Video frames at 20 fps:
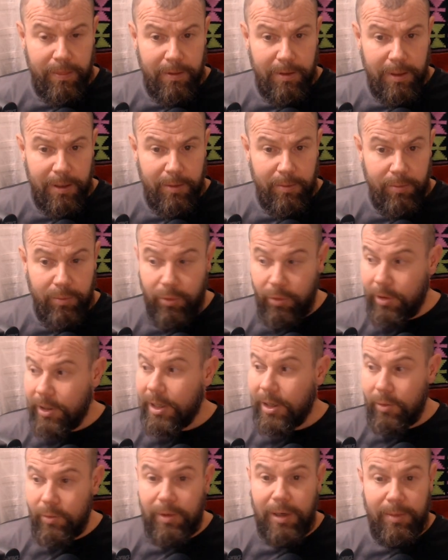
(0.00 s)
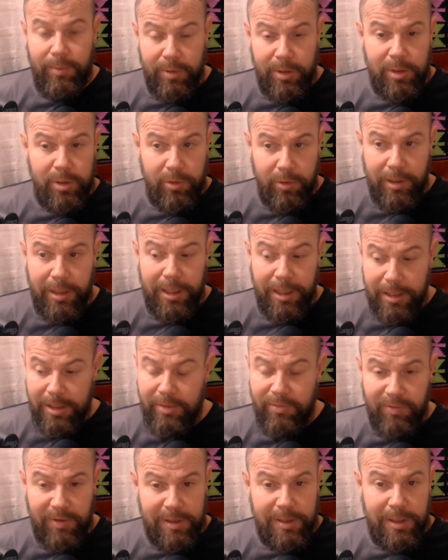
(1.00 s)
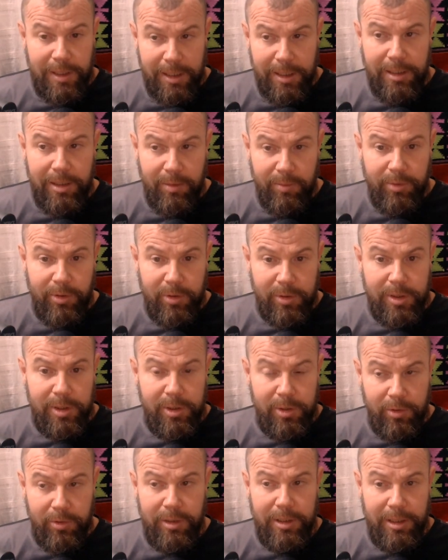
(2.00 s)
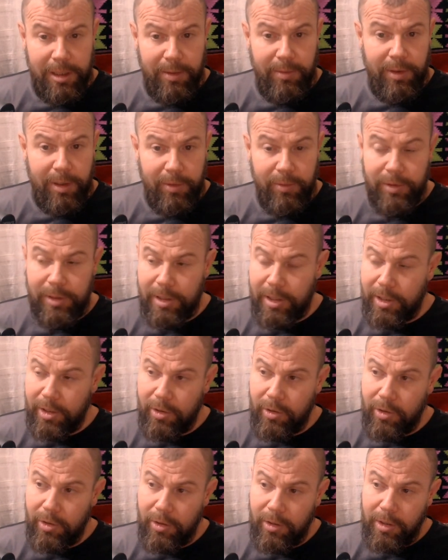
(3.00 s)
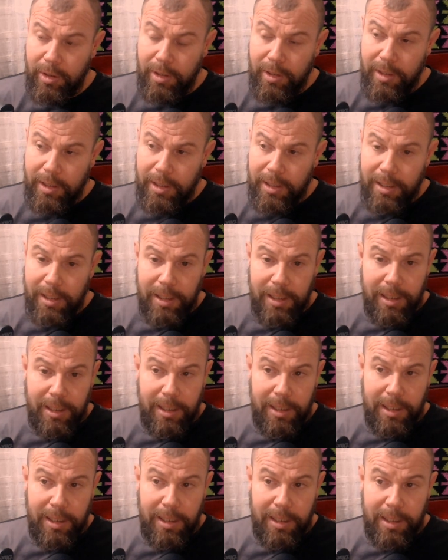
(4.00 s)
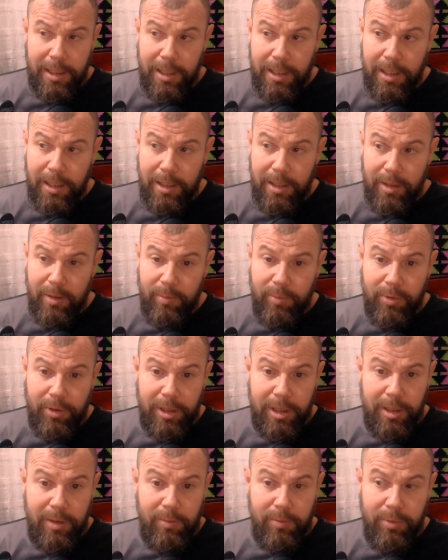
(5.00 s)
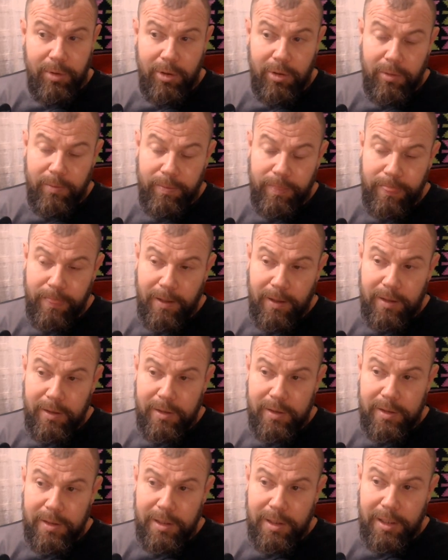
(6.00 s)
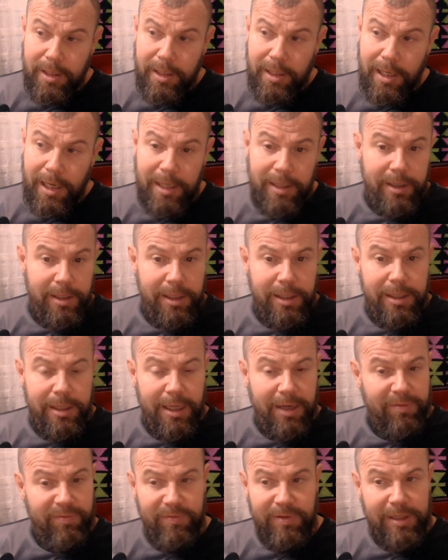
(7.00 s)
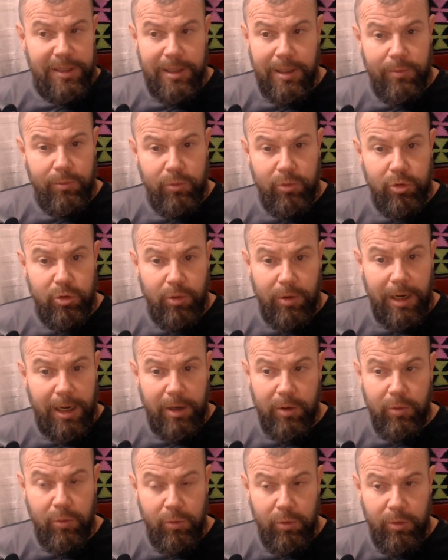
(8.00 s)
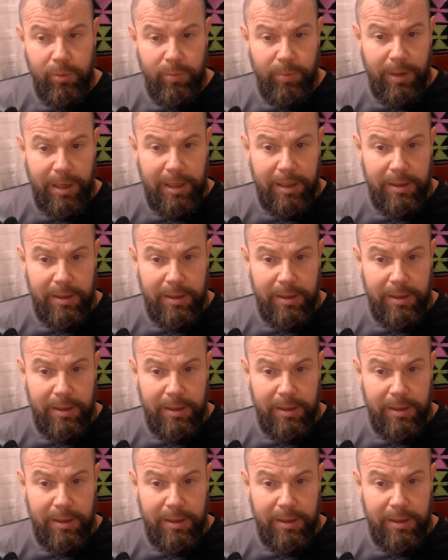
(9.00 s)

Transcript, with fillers: Buscas una persona que te facilite el proceso de trabajo interior, eh, que por ejemplo, si a ti te afecta mucho la culpa,